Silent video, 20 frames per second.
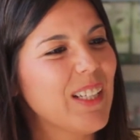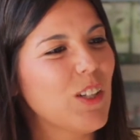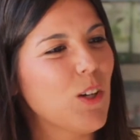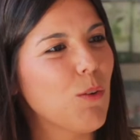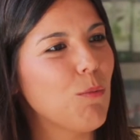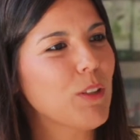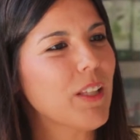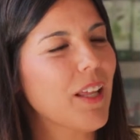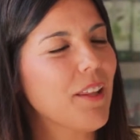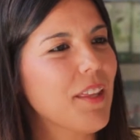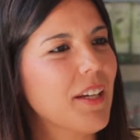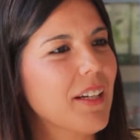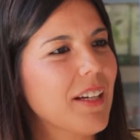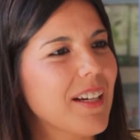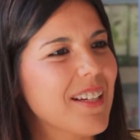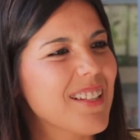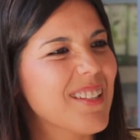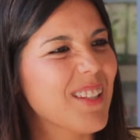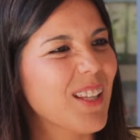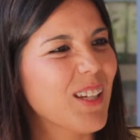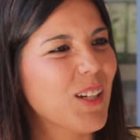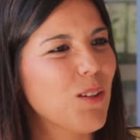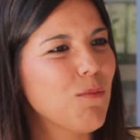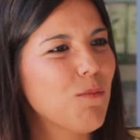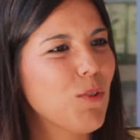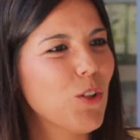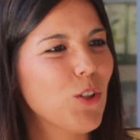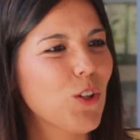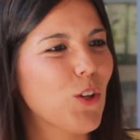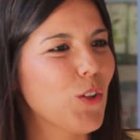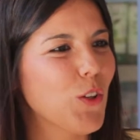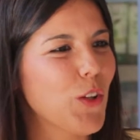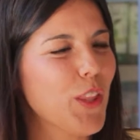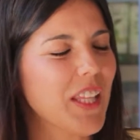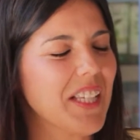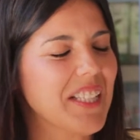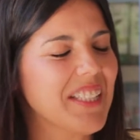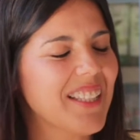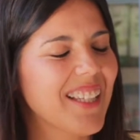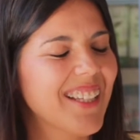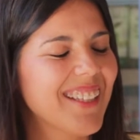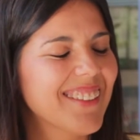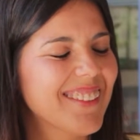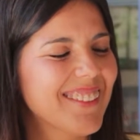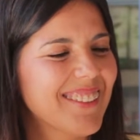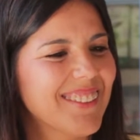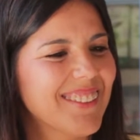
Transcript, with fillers: ¿Cómo te acercaste? ¿Cómo los conociste?